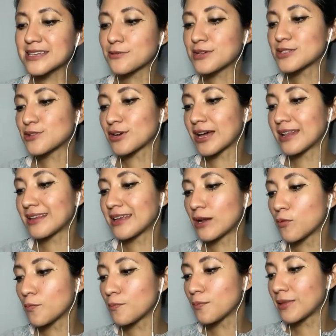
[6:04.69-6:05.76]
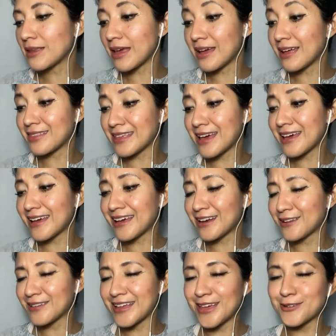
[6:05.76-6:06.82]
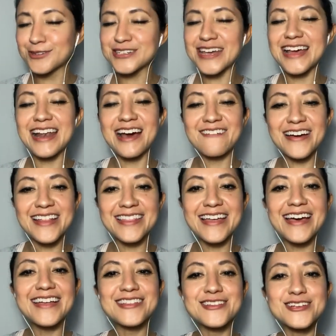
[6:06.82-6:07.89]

ser nuestro gel de, ducha de lavanda?